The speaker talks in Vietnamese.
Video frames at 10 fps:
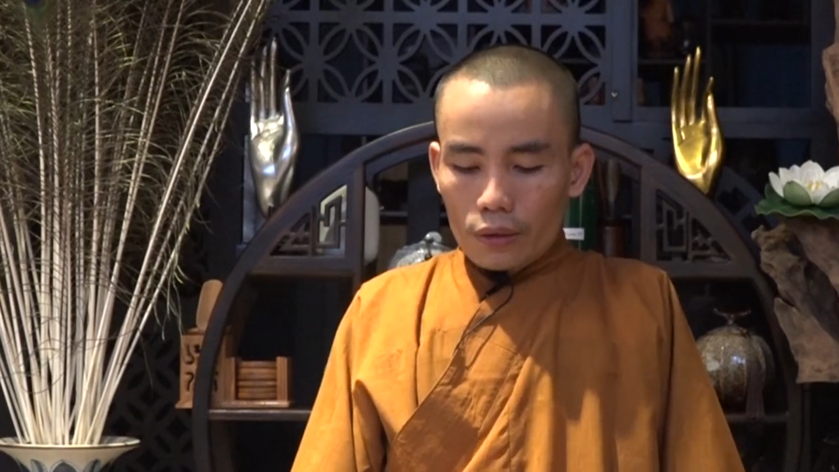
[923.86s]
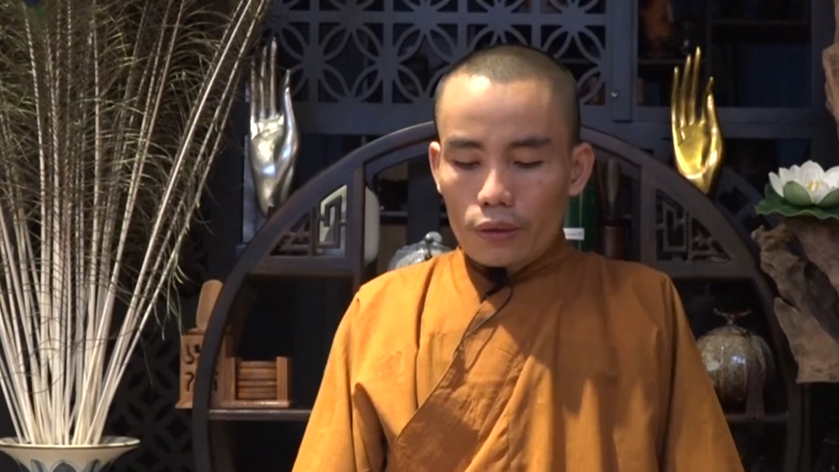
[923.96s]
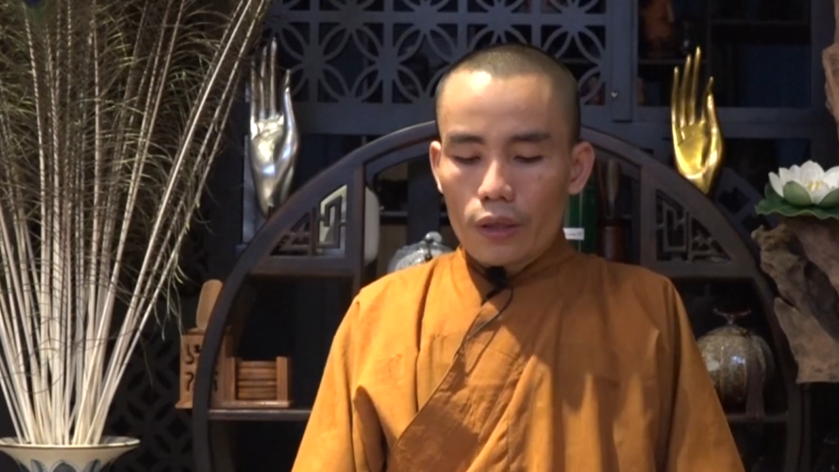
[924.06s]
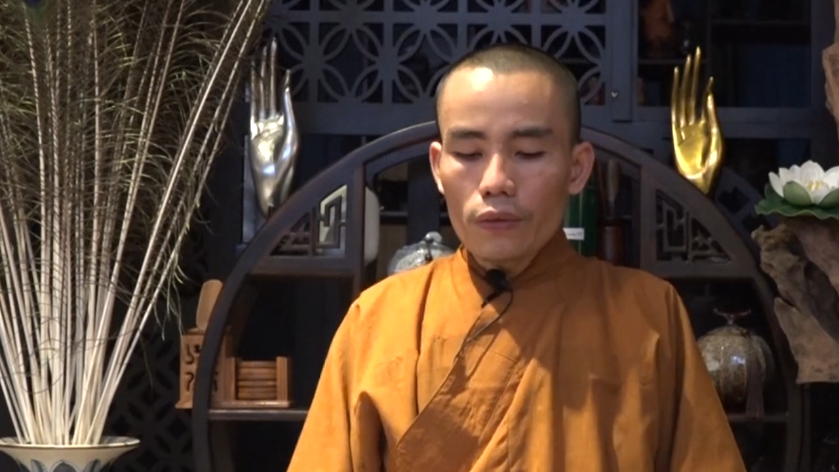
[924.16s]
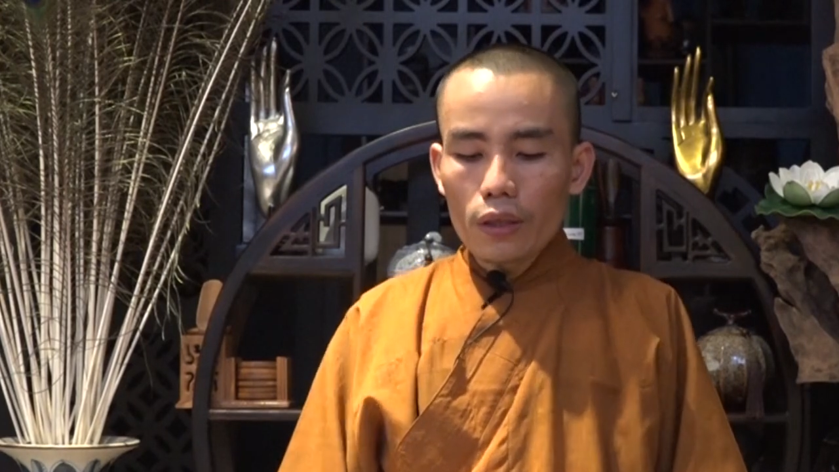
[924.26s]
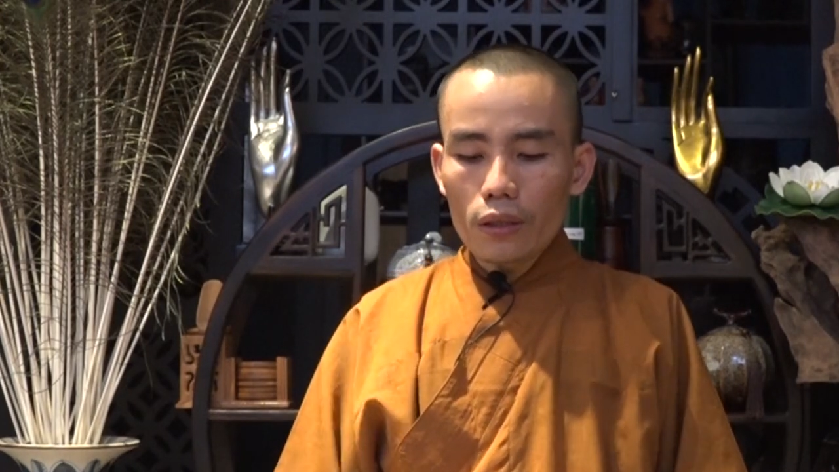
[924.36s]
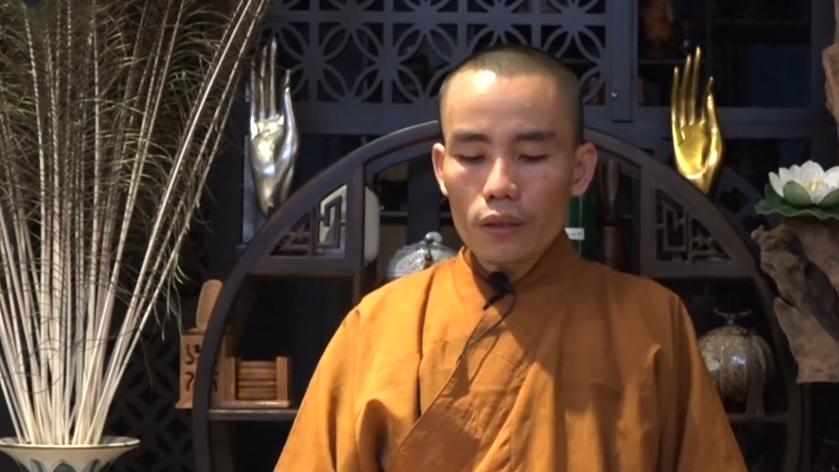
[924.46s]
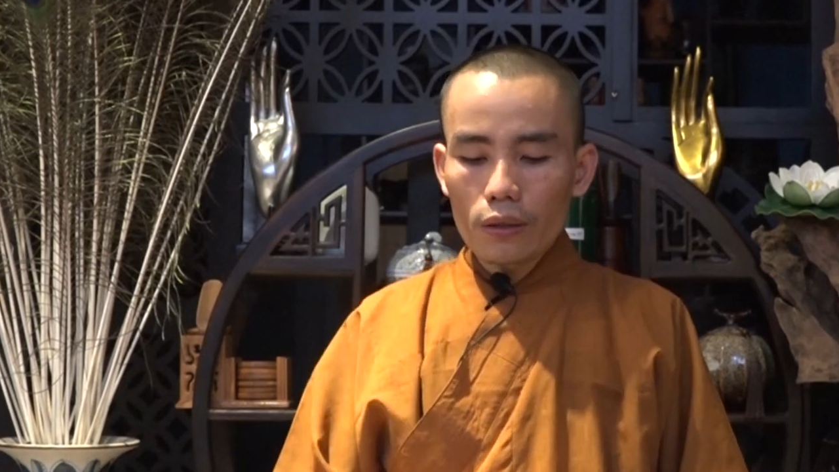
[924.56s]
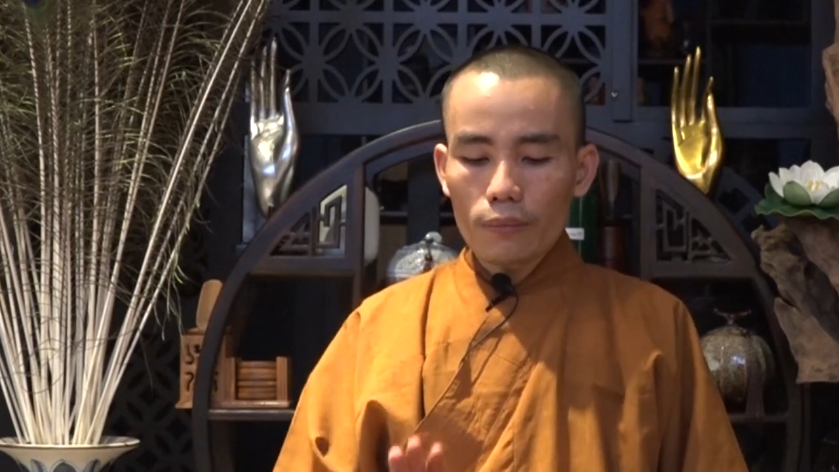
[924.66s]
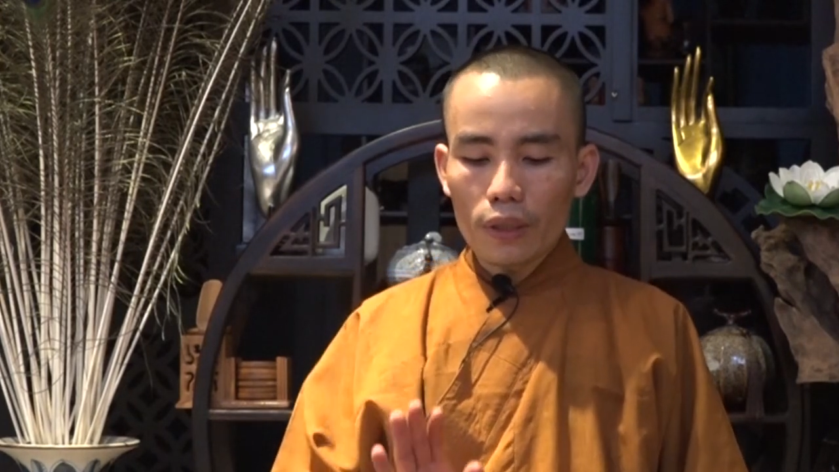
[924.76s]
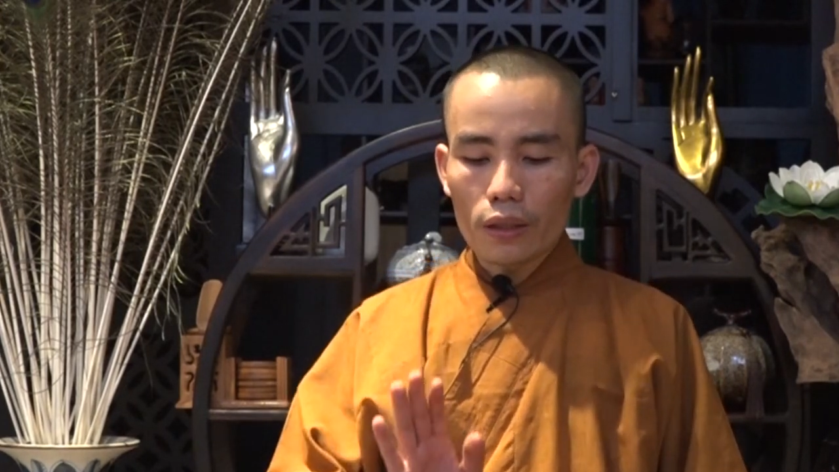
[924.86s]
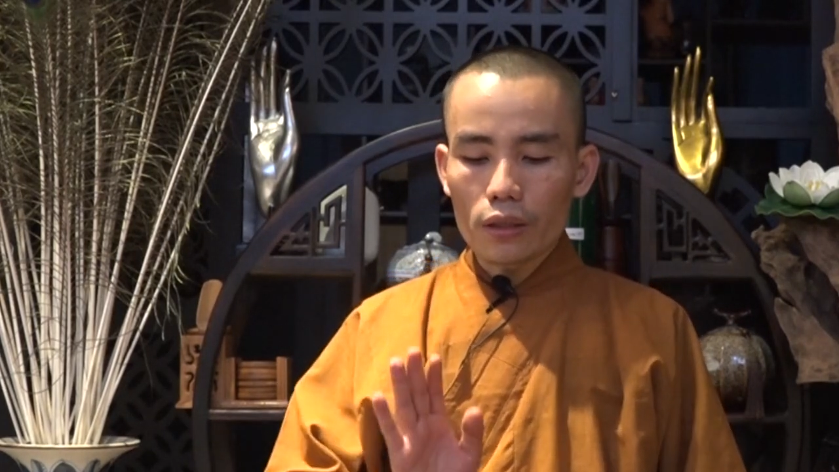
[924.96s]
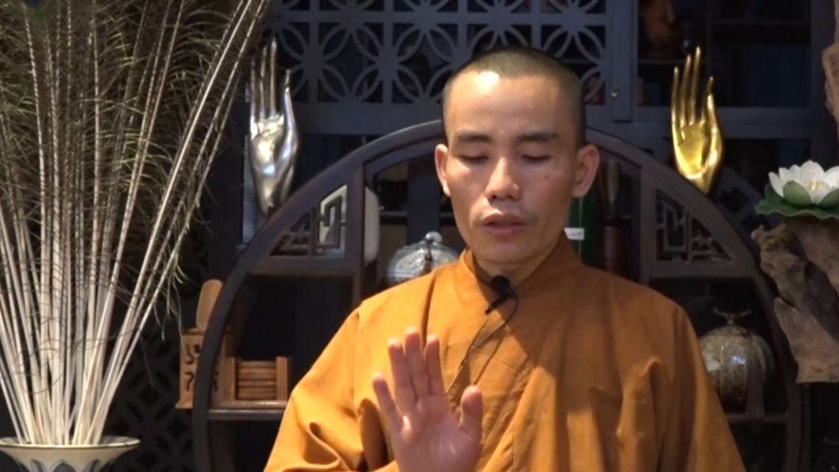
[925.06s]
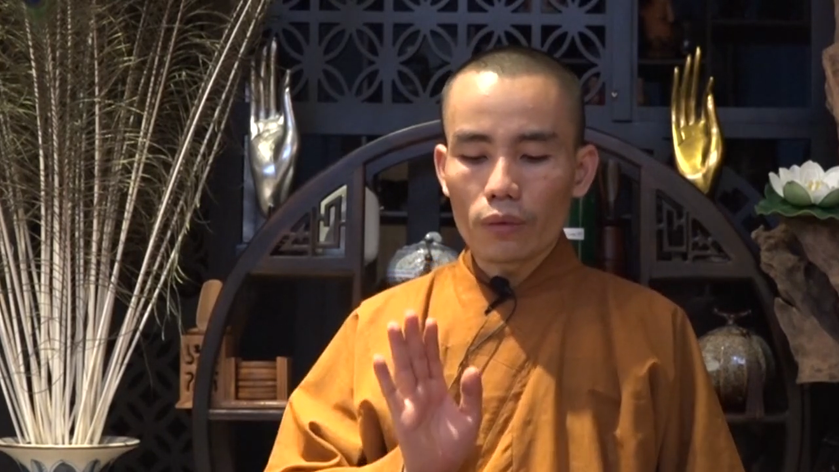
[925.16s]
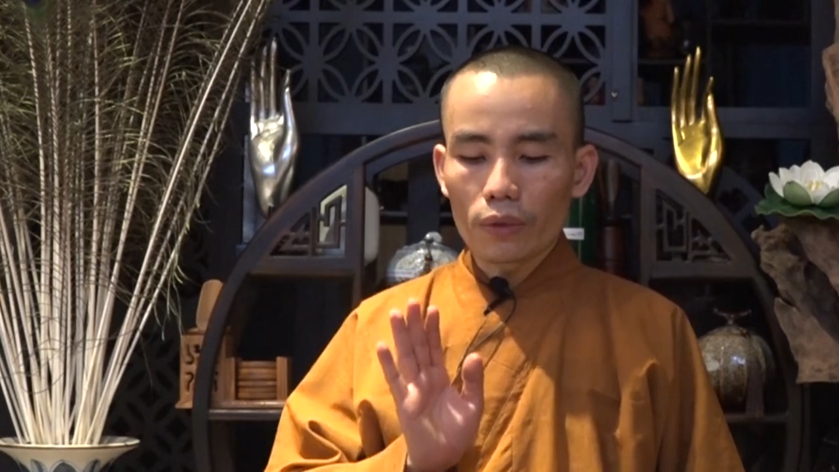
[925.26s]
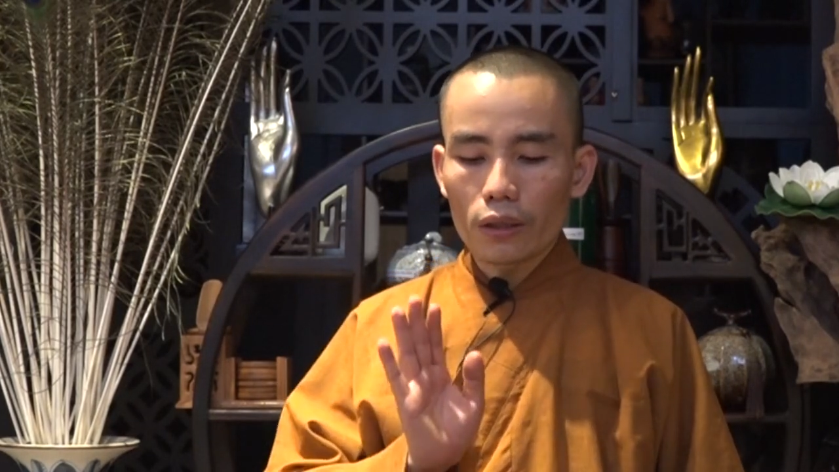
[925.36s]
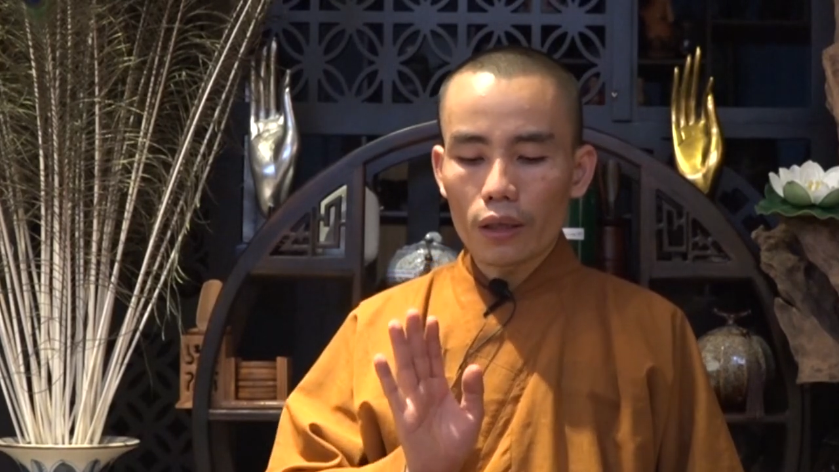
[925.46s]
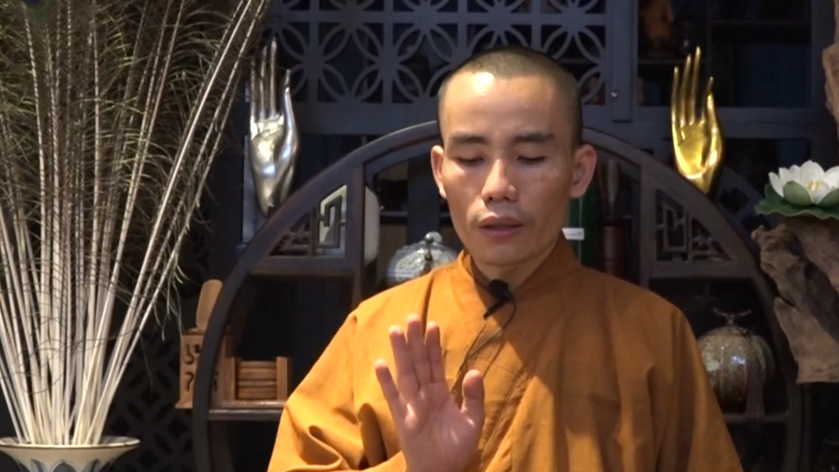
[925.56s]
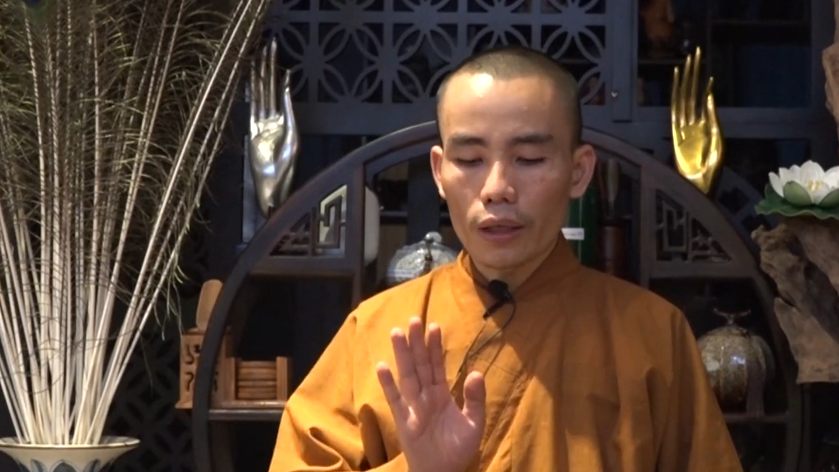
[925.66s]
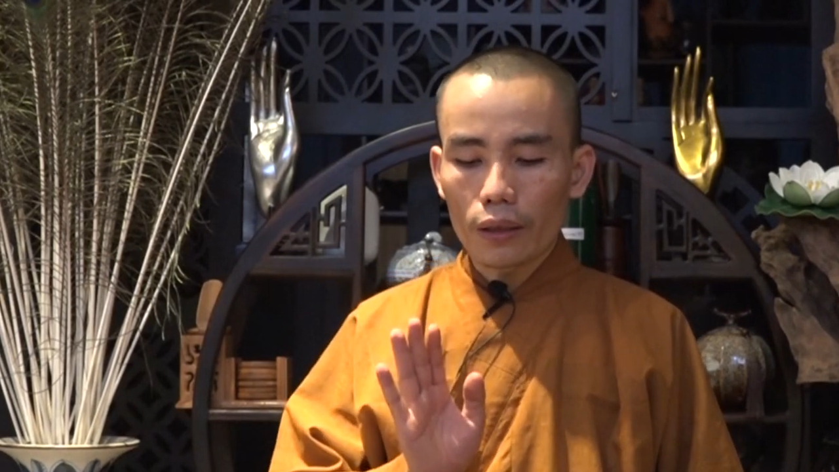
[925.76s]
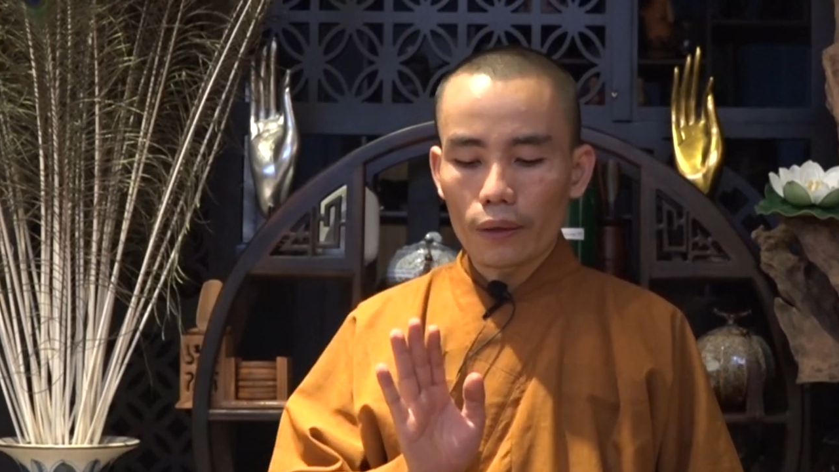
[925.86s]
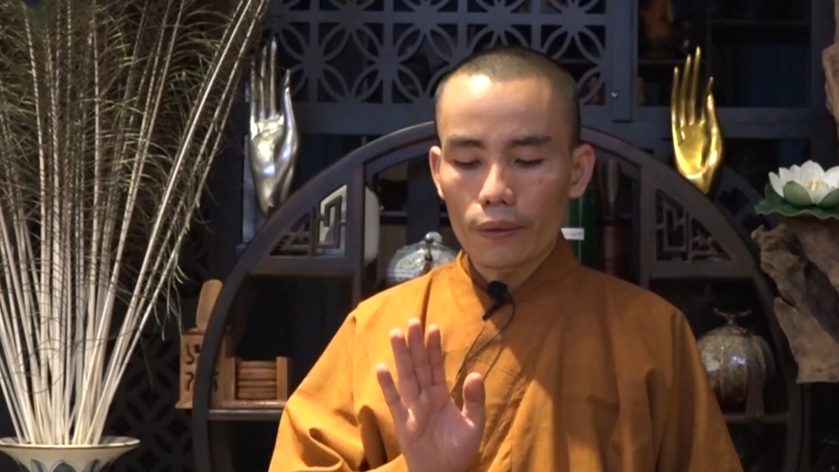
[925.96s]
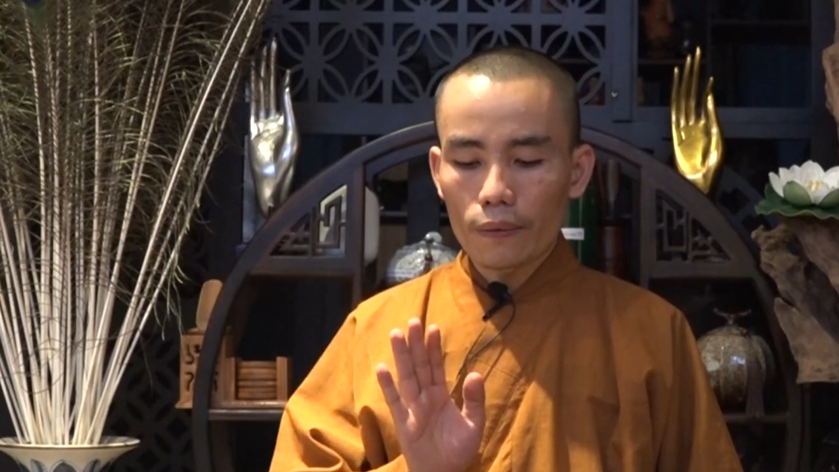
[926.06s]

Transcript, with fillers: nếu như mà ta sử dụng cái thân này,